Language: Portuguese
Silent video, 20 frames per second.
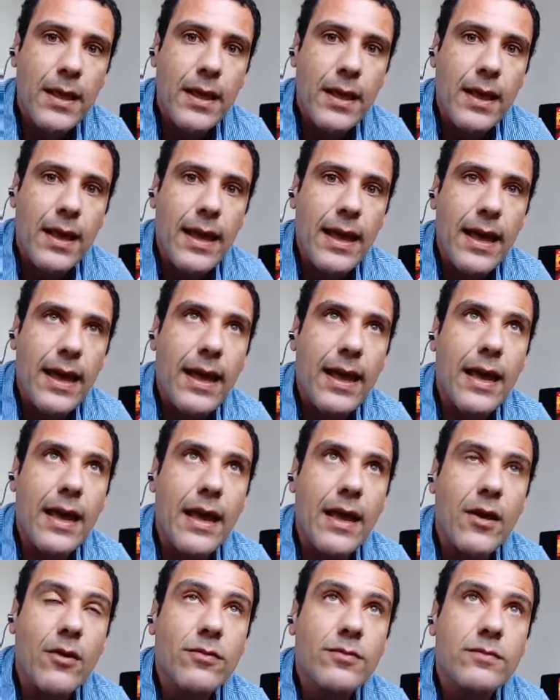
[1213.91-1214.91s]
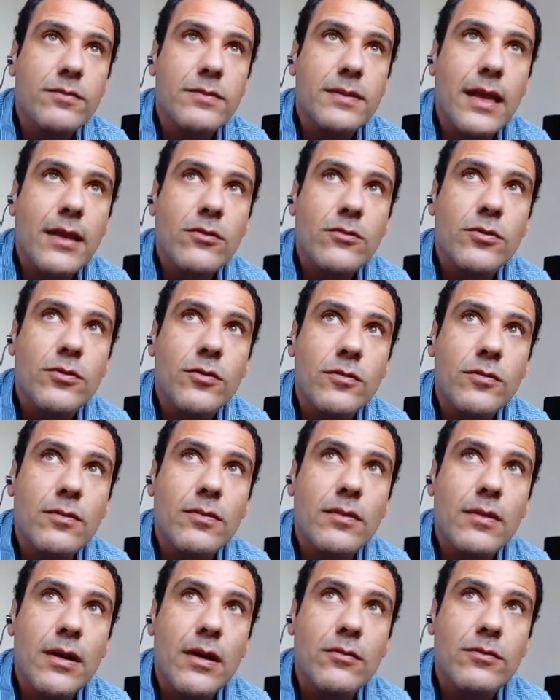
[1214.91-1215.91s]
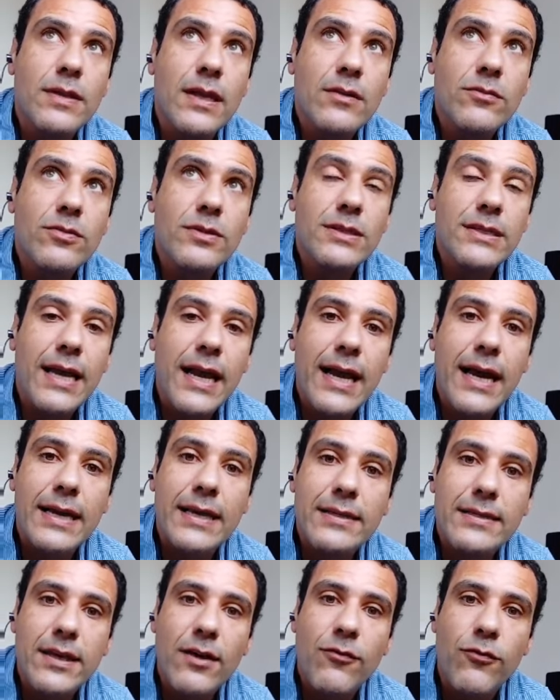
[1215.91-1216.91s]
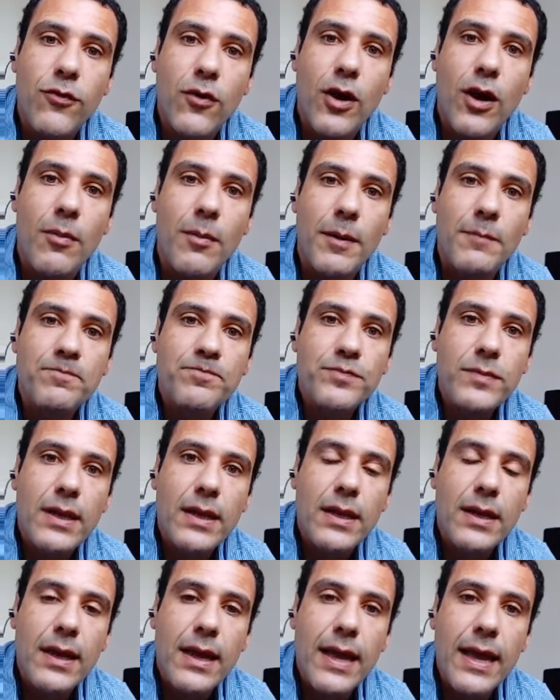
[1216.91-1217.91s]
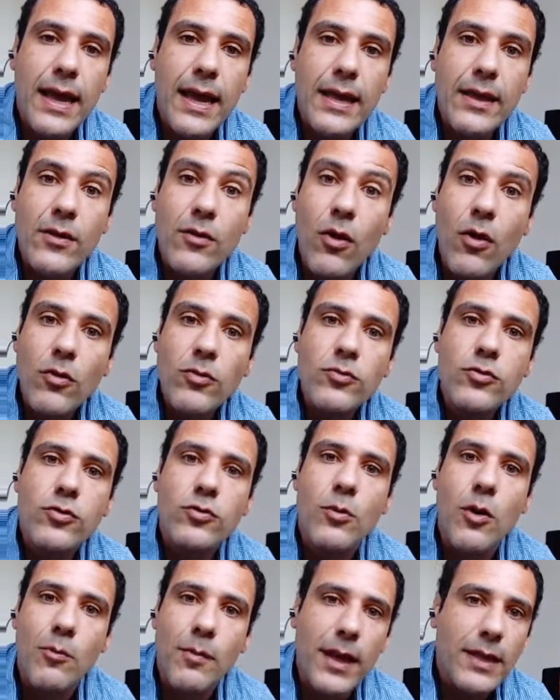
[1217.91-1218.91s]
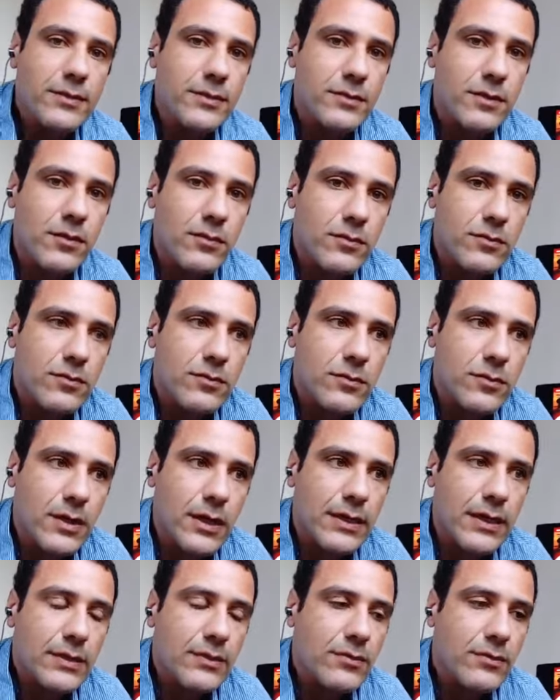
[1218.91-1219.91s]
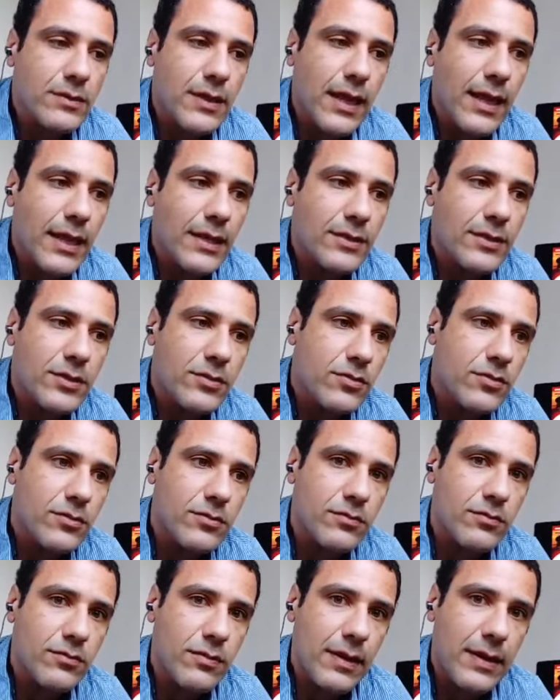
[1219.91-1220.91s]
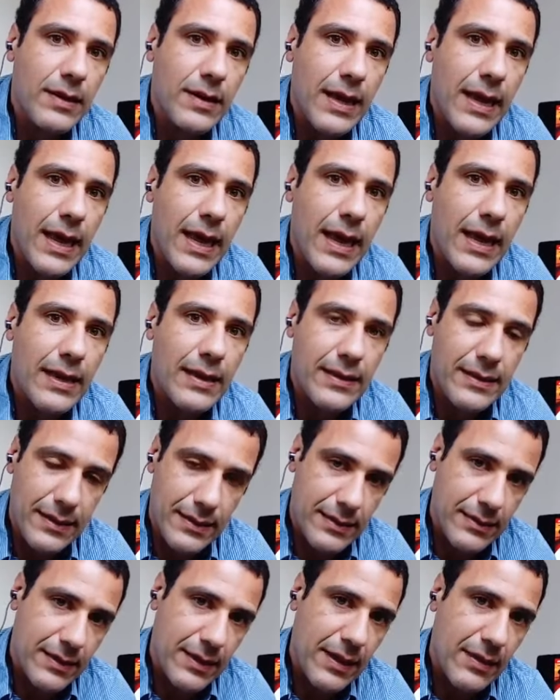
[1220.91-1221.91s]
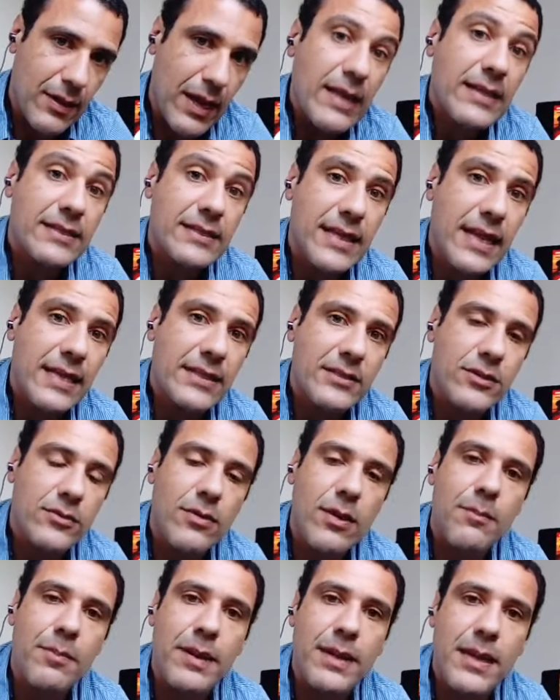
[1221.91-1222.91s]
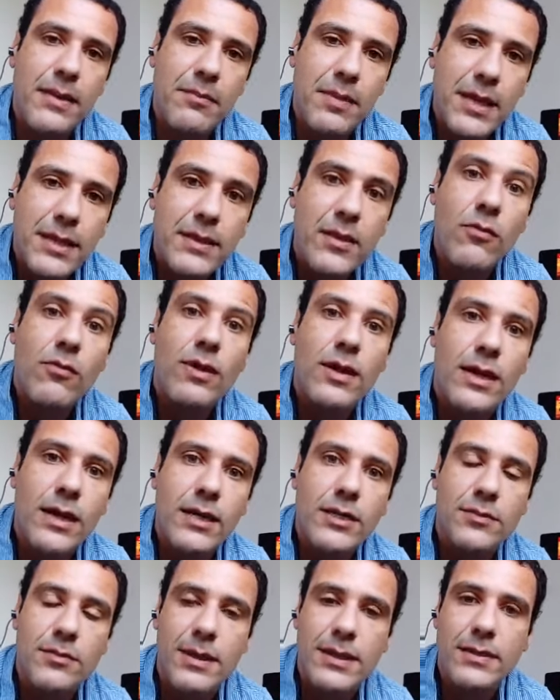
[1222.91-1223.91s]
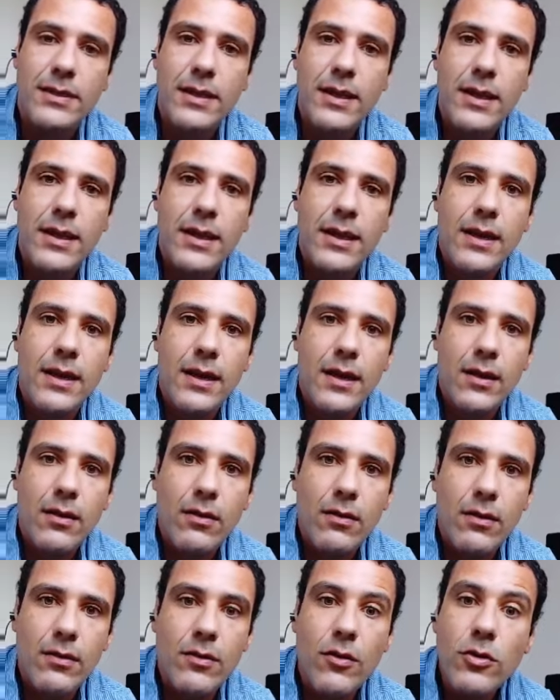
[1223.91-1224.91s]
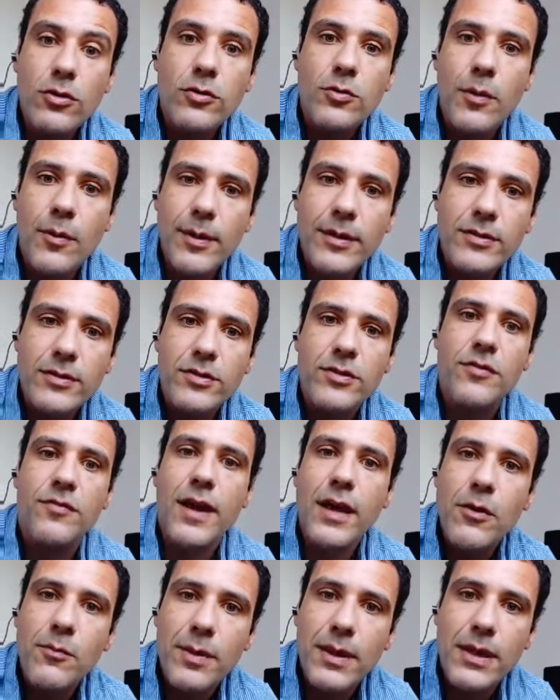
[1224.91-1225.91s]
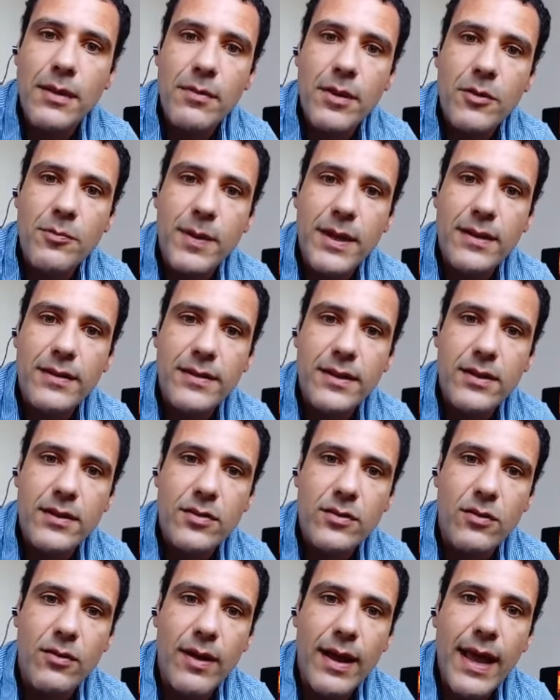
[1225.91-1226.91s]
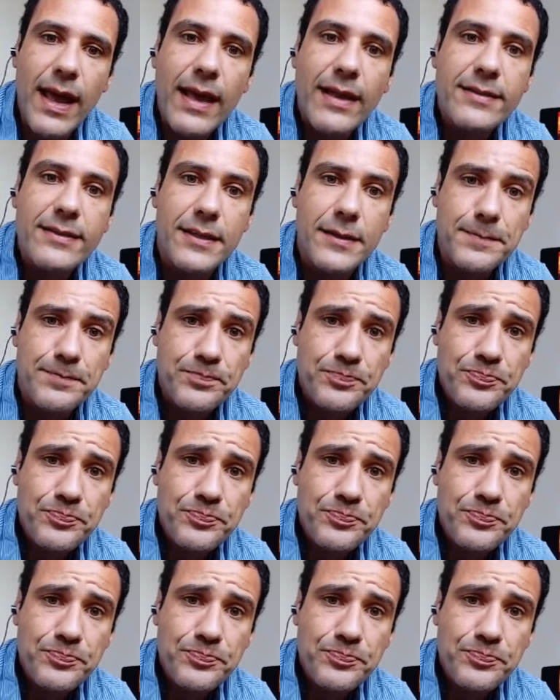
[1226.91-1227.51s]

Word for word: É, eu tento eu tento enxergar dessa forma. É, em outros momentos, não, a gente não tem registro é, recente de uma pandemia tão grande, mas em outros momentos que tiveram pandemias parecidas com essa,